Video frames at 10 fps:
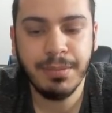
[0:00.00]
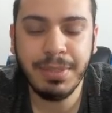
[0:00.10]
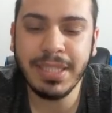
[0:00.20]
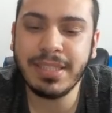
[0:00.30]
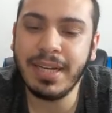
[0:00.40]

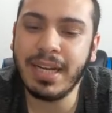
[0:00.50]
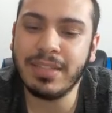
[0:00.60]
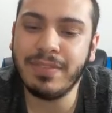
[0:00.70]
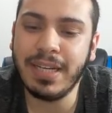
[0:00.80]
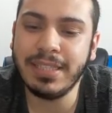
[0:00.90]
bir de sarı
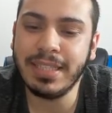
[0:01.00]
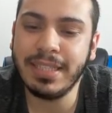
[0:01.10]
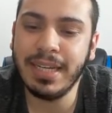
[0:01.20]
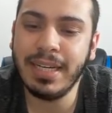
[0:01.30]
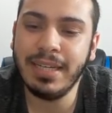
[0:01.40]
kart
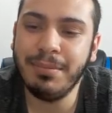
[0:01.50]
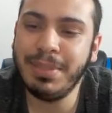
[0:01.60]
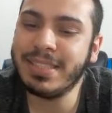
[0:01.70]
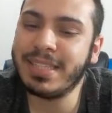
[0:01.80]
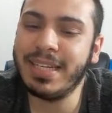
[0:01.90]
verecek ya.
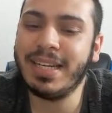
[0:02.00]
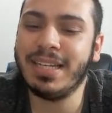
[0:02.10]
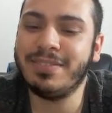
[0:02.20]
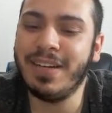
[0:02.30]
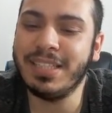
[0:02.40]
Bir de sarı
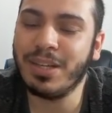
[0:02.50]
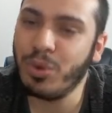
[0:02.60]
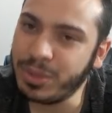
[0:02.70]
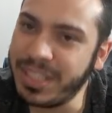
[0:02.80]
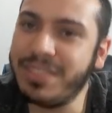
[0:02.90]
kart verecek.
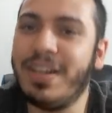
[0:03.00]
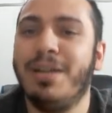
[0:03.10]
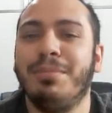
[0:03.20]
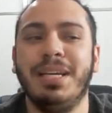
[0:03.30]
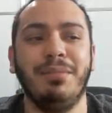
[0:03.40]
Ötesi
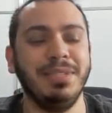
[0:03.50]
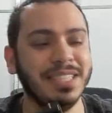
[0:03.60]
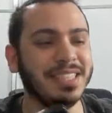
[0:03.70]
var mı ya? Bir de